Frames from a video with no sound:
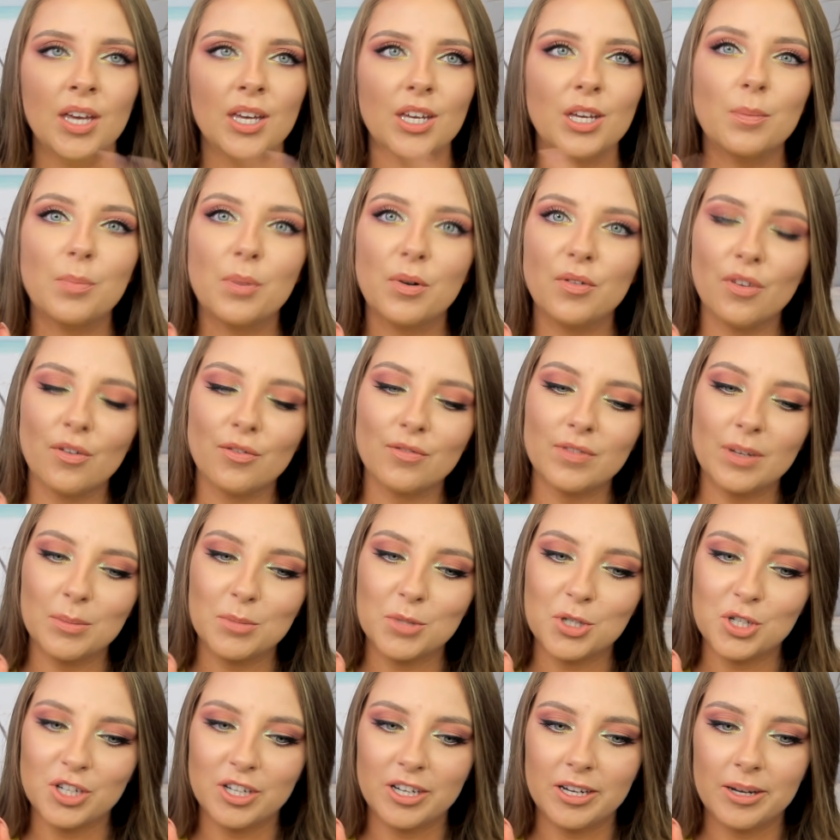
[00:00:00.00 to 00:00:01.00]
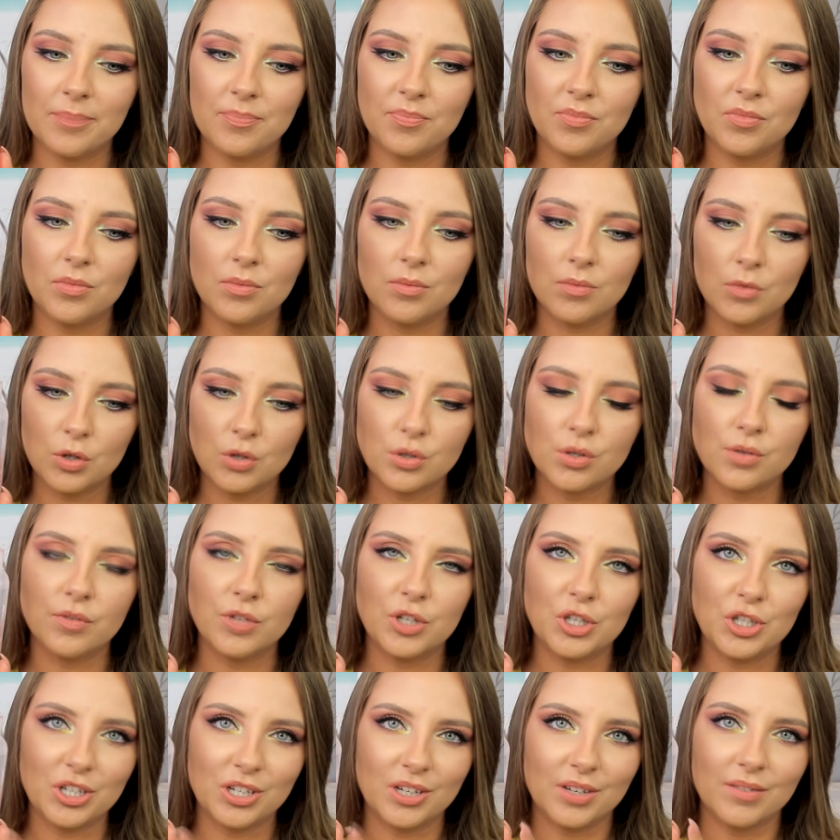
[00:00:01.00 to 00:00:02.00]
i powiem Wam, że no
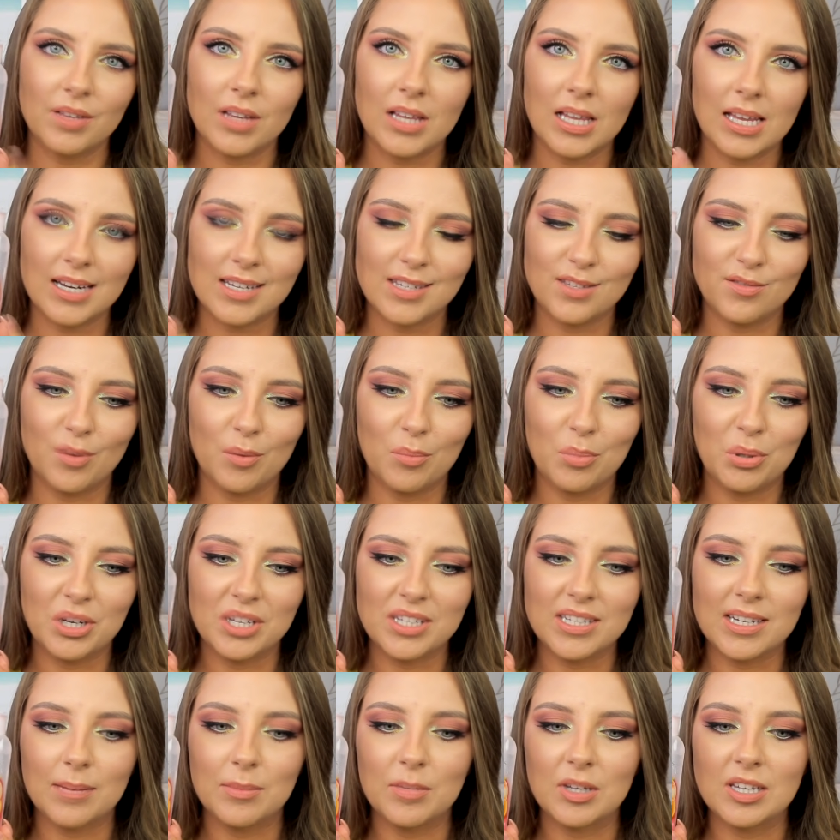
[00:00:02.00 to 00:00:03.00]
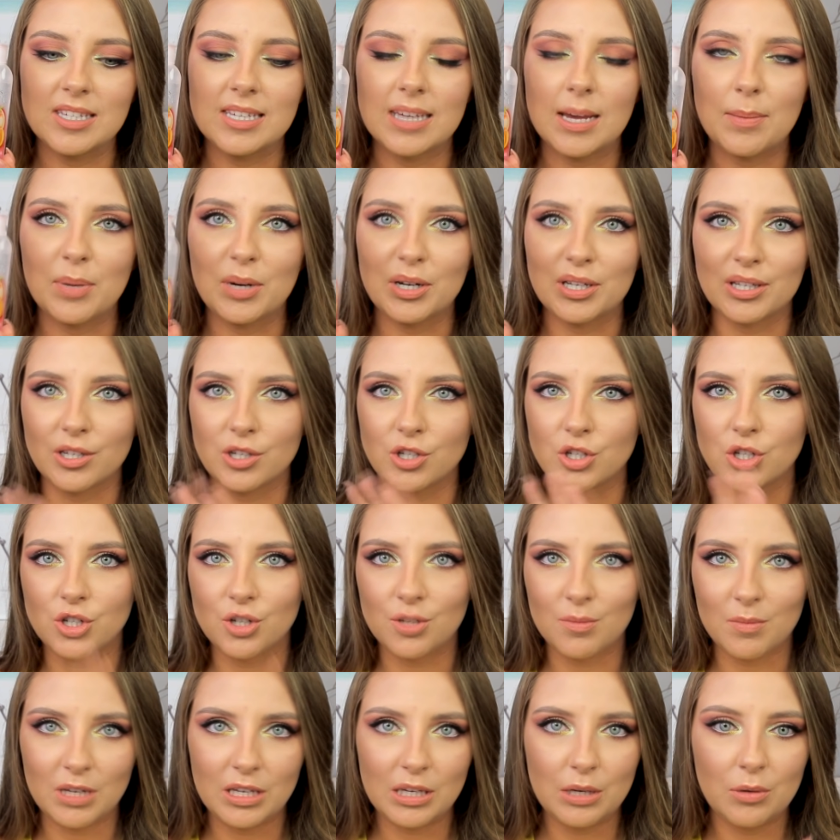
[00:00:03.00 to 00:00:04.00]
oczywiście wiele razy Wam polecam ten zapach, także
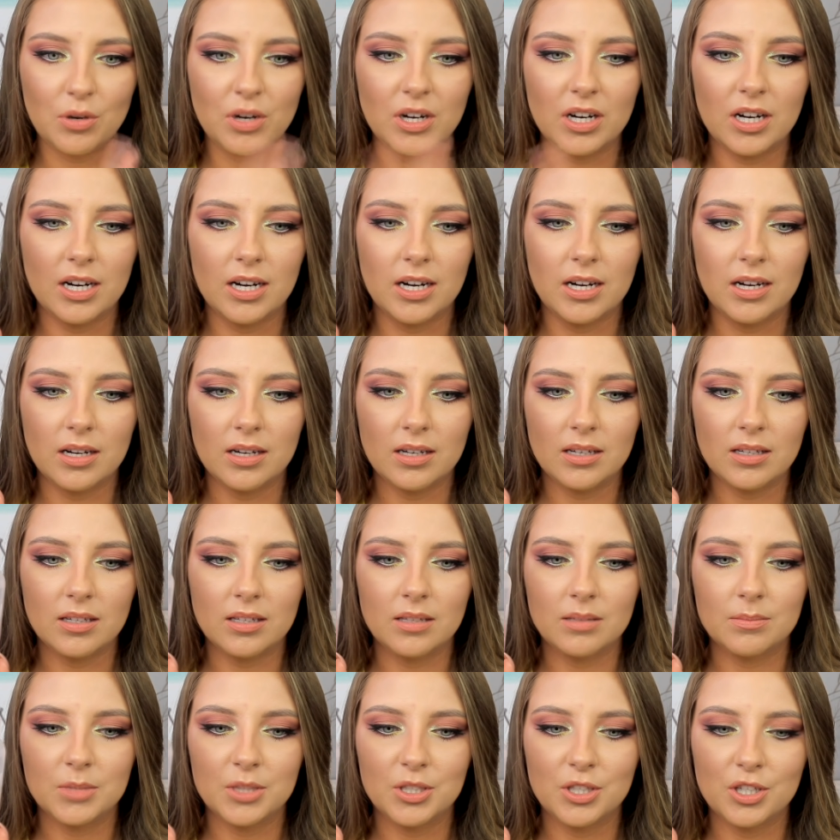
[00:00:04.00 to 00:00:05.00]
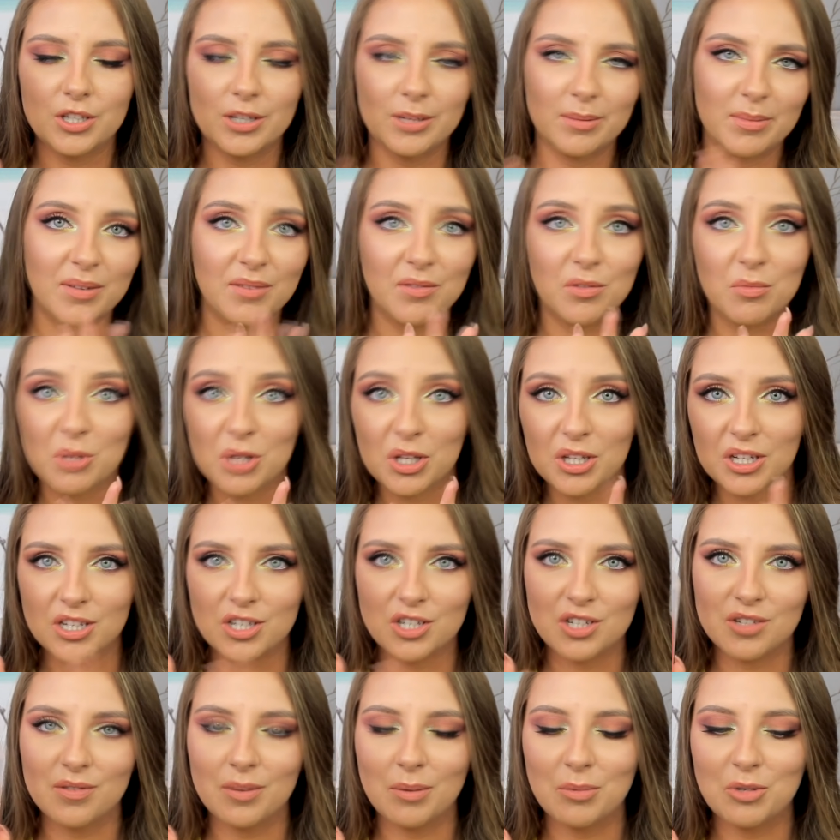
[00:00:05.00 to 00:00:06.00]
czy mgiełka e, gdzieś tam na
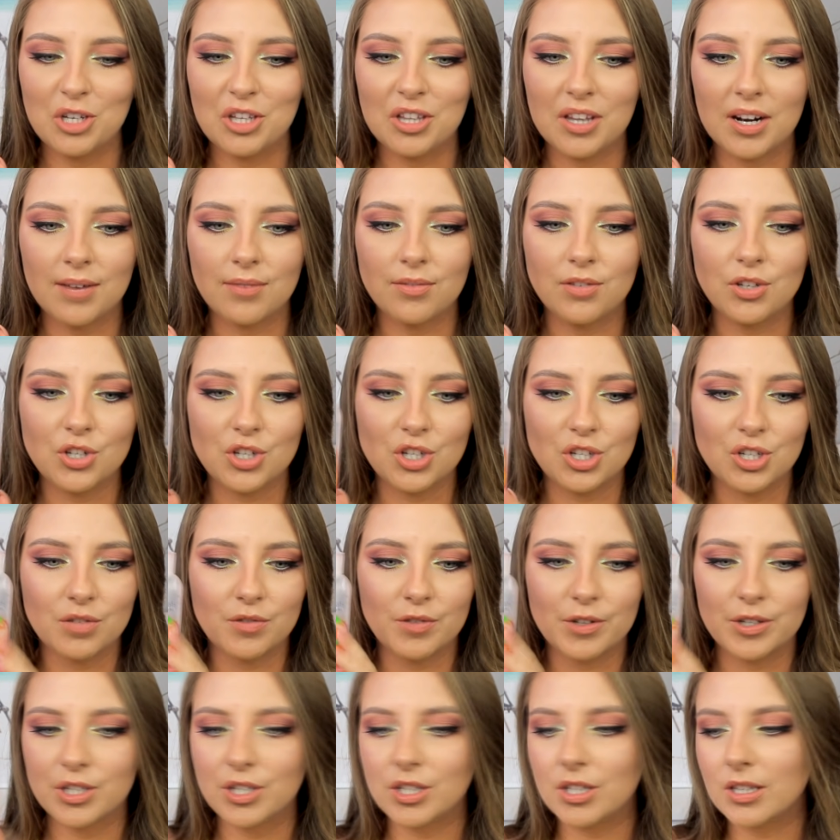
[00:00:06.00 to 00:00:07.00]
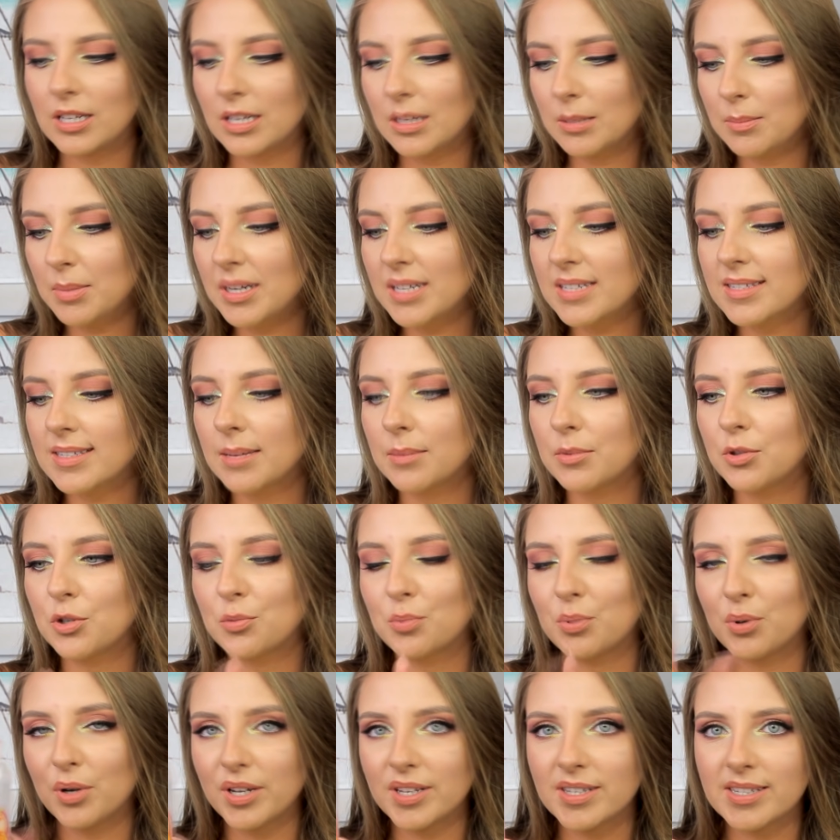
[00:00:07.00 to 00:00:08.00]
wyprzedaży Wam się trafi, czy właśnie taki balsam, to
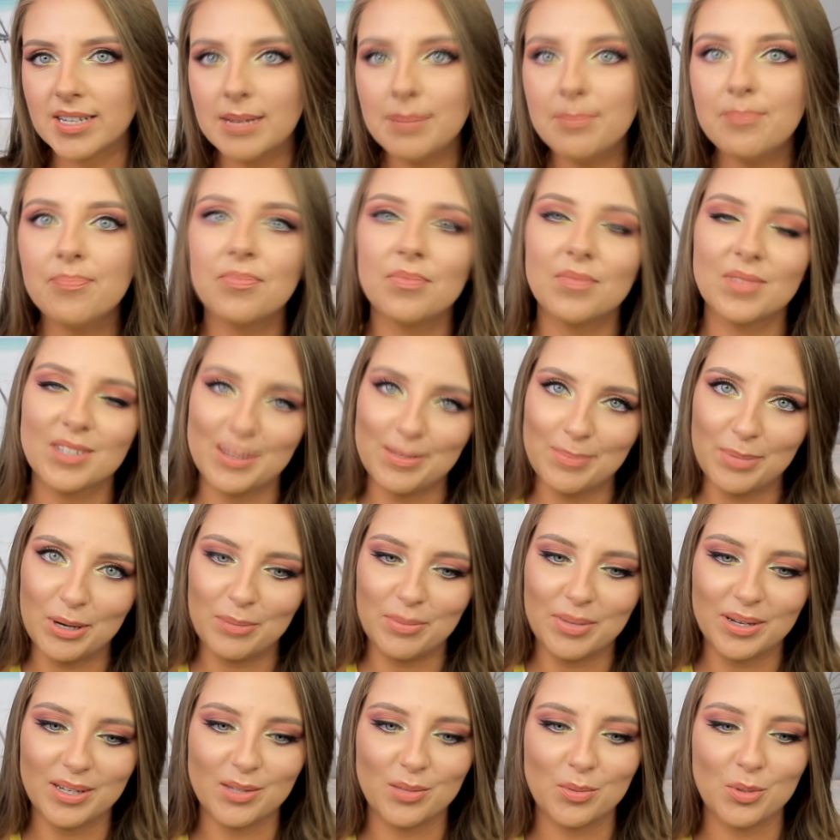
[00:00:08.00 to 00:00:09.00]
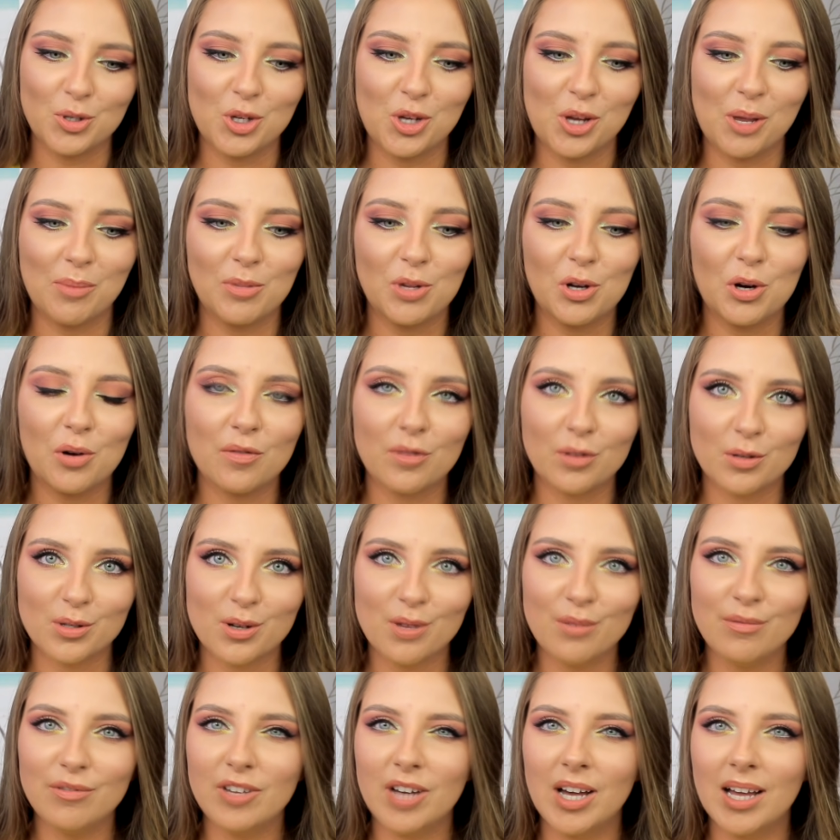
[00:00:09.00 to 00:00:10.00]
polecam. Zapach bardzo przyjemny,
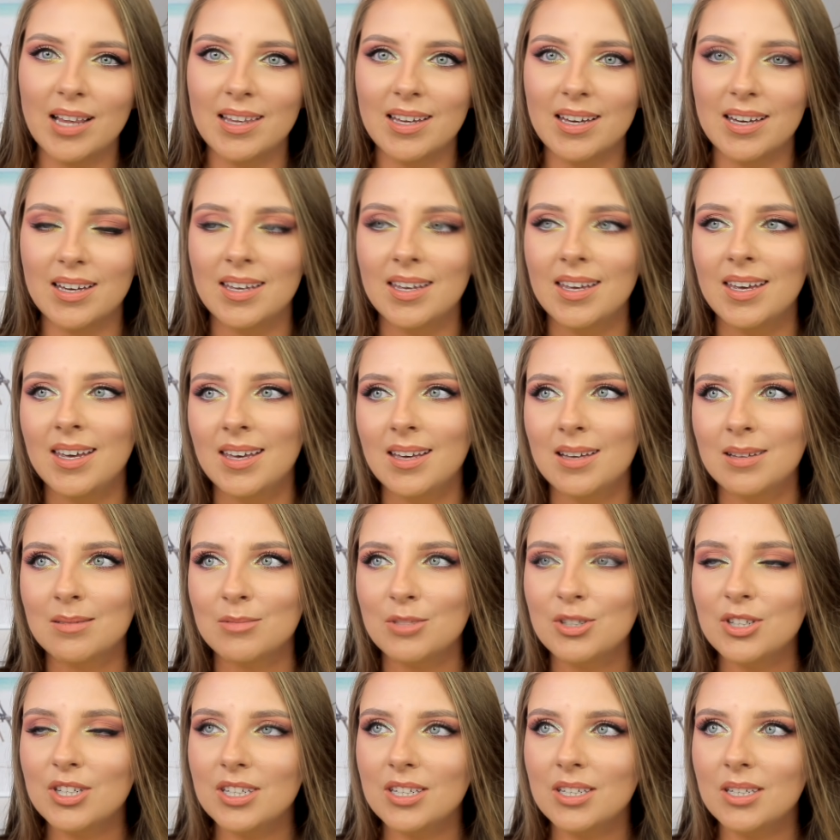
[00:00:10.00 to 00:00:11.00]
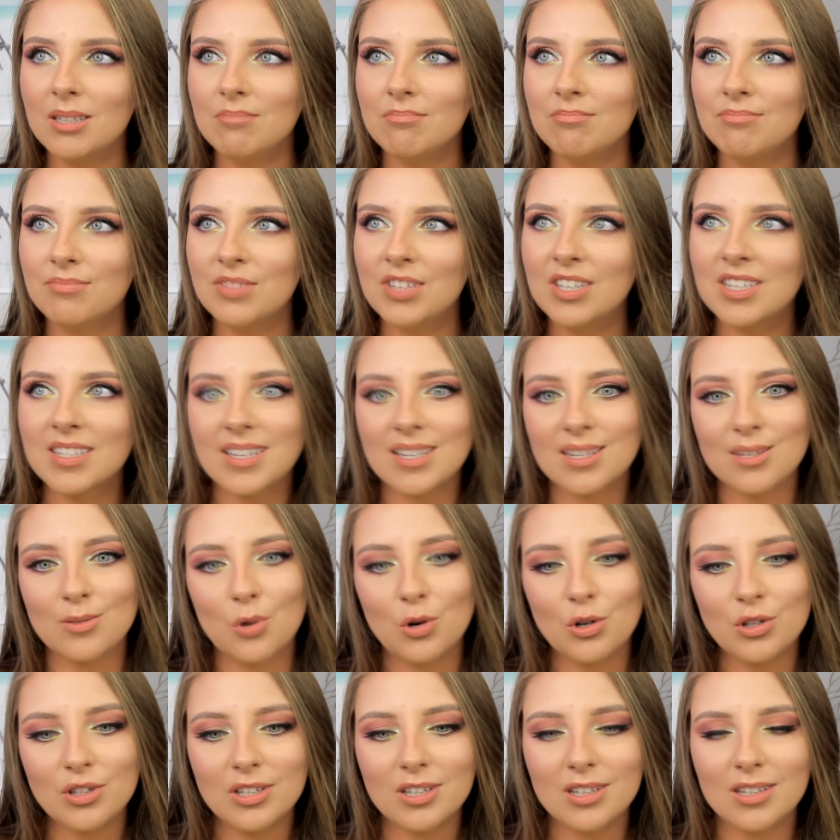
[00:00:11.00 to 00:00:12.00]
owocowy, ale no taki nie za
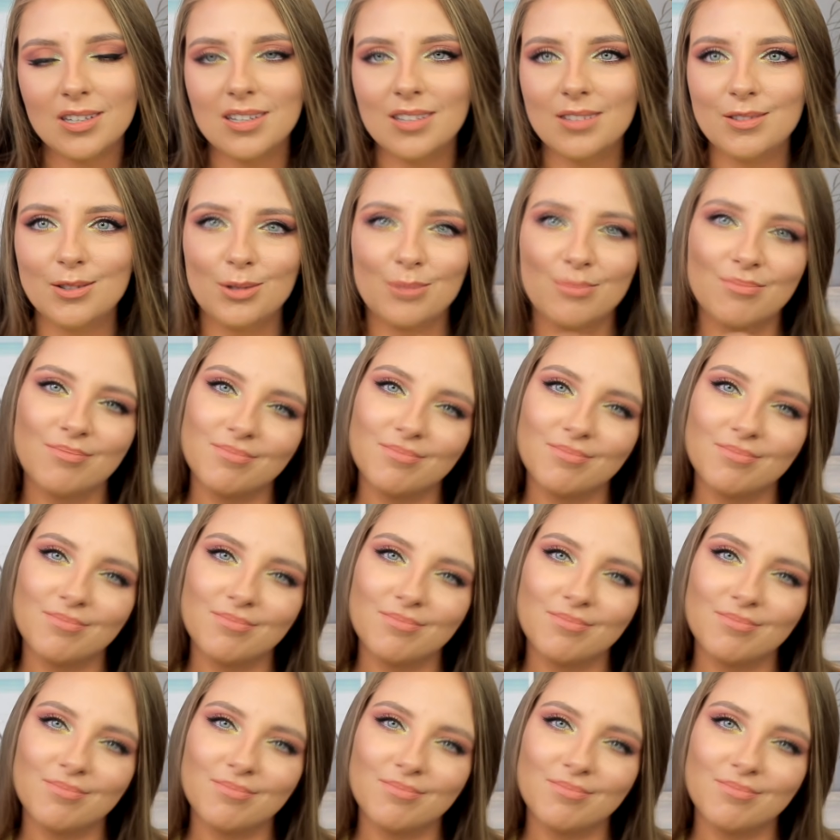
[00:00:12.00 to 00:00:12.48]
słodki,